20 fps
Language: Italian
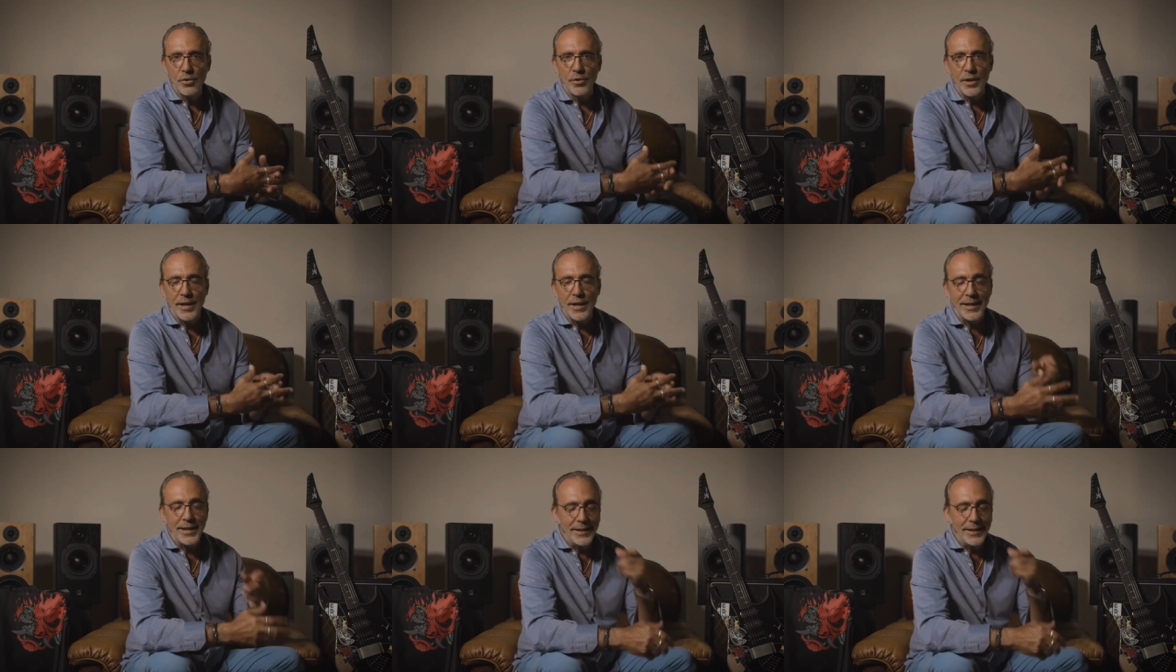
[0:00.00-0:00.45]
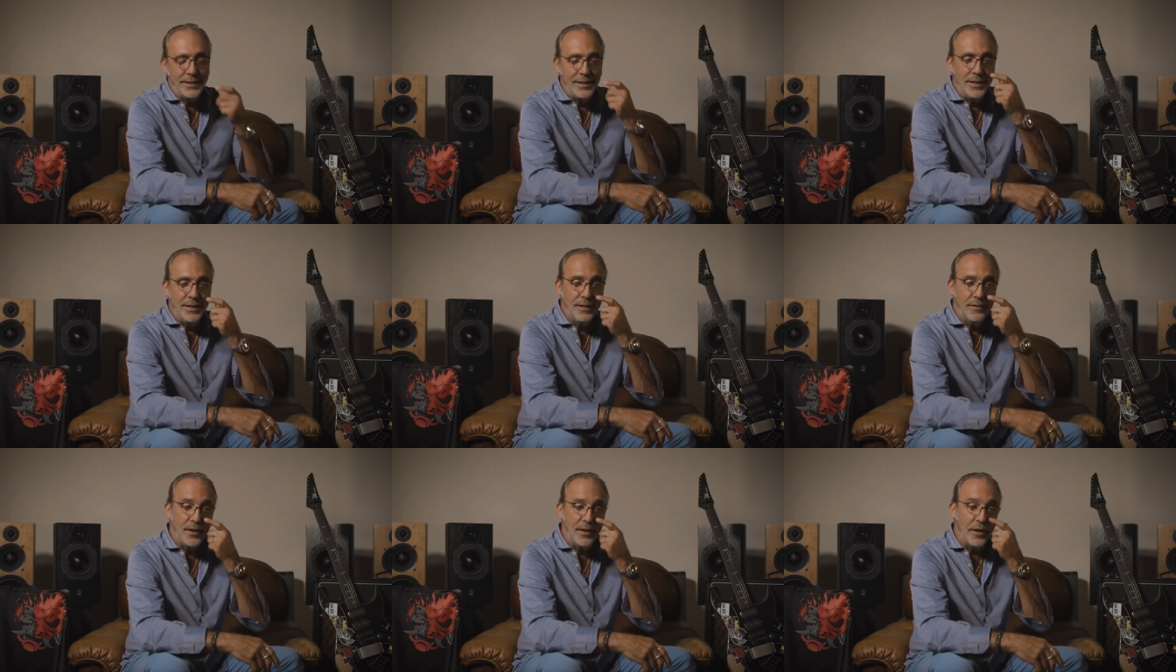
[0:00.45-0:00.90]
quello che
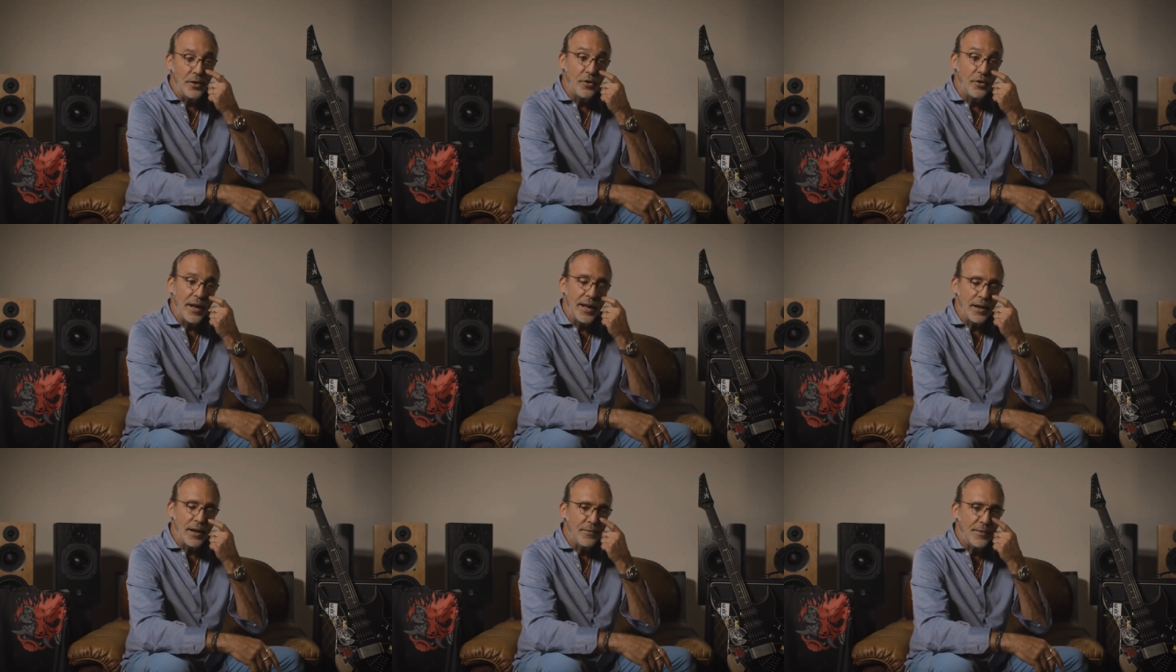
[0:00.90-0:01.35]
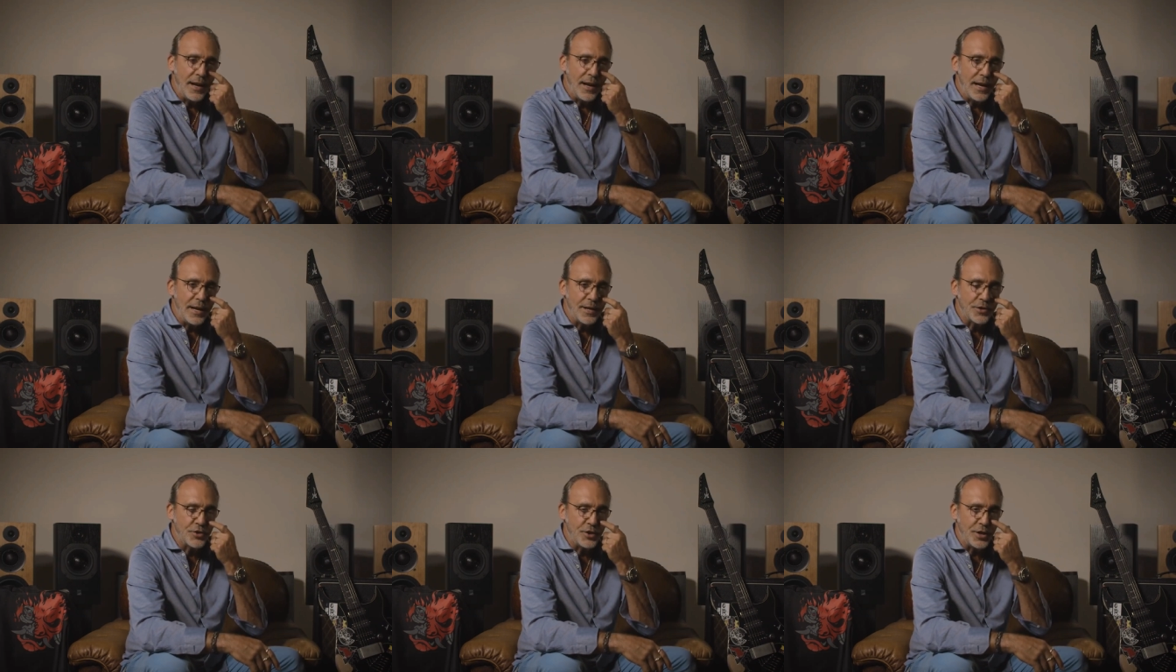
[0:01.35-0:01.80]
accadeva, non era
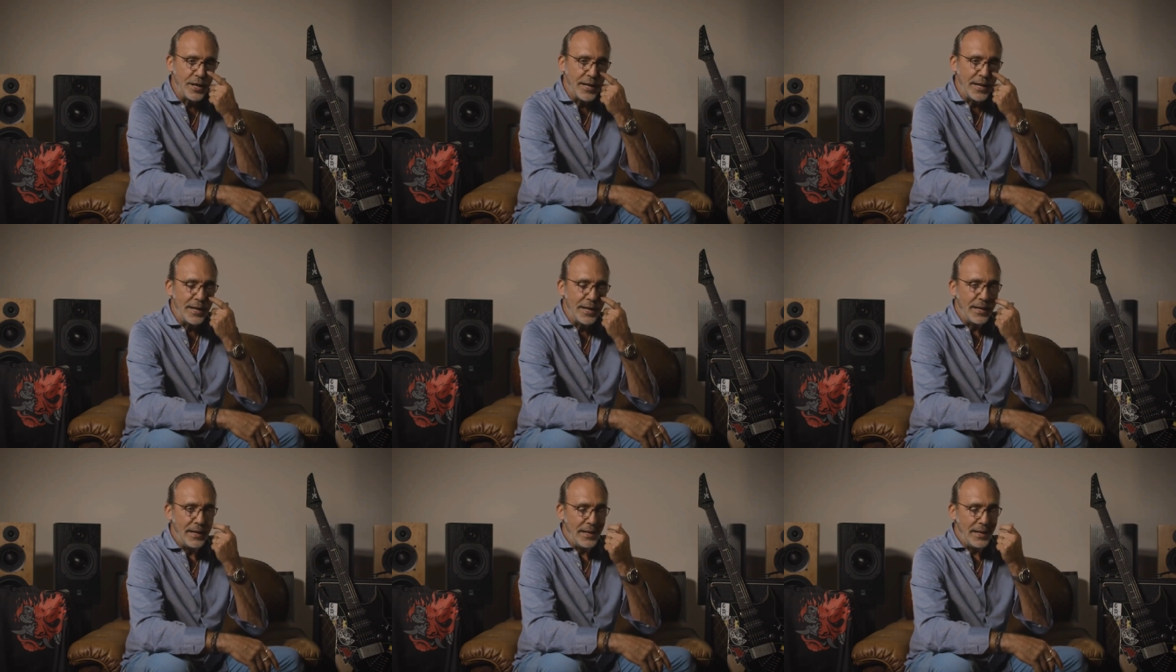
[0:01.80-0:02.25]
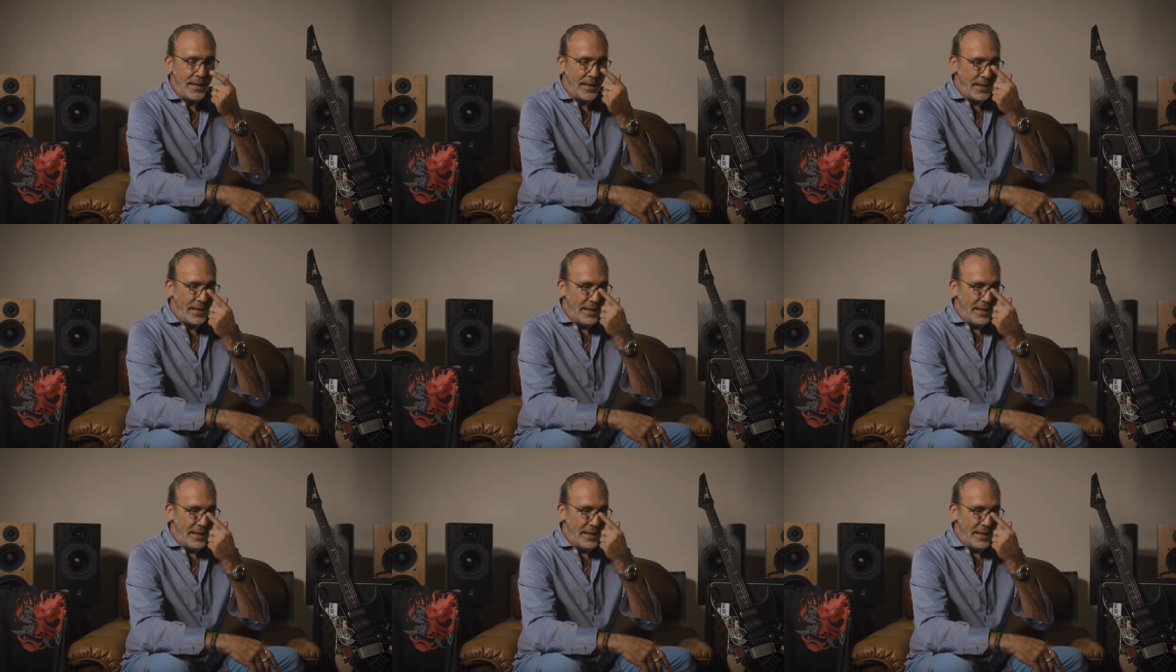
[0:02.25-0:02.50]
facile.